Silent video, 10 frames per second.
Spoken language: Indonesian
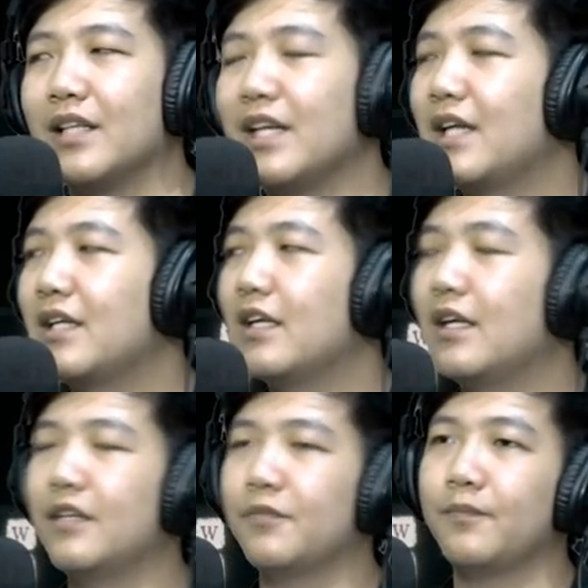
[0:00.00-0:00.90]
Jadi
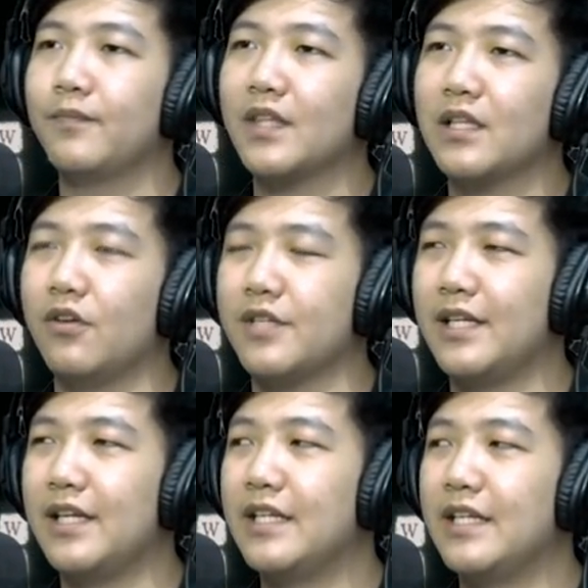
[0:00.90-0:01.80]
karena kalau
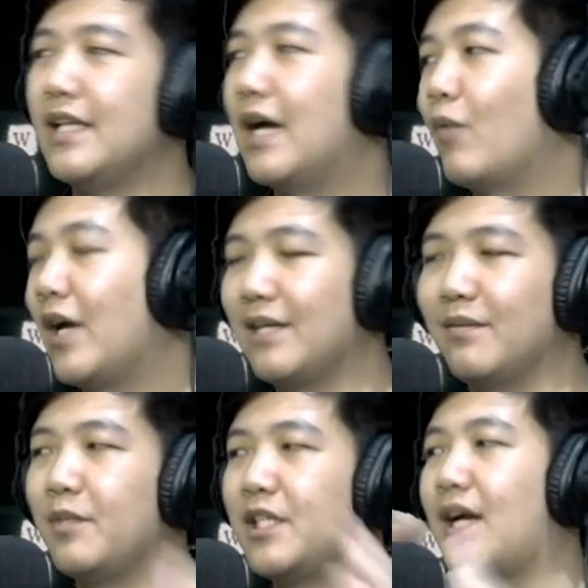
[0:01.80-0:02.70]
seandainya si arwah ini
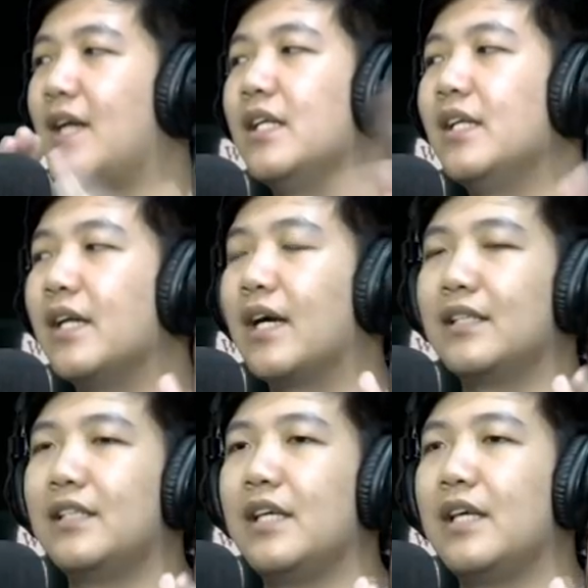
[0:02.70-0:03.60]
memisahkan diri
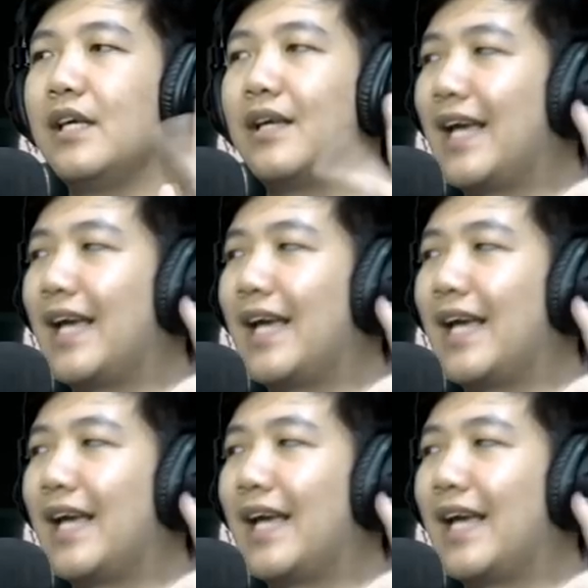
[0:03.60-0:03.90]
dengan si